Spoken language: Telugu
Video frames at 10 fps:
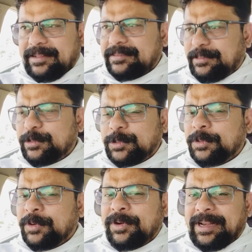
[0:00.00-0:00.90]
తిడుతూనో
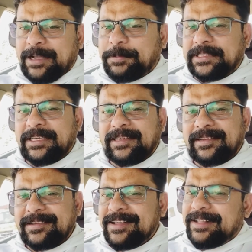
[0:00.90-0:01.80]
లేకపోతే
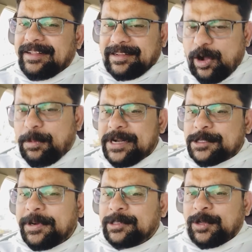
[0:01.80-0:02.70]
కామెంట్స్
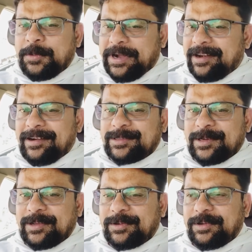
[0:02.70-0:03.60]
పెడుతూనో
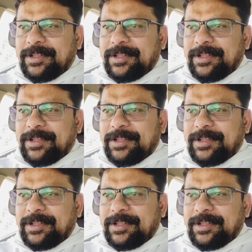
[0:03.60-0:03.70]
మాట్లాడుతున్నారు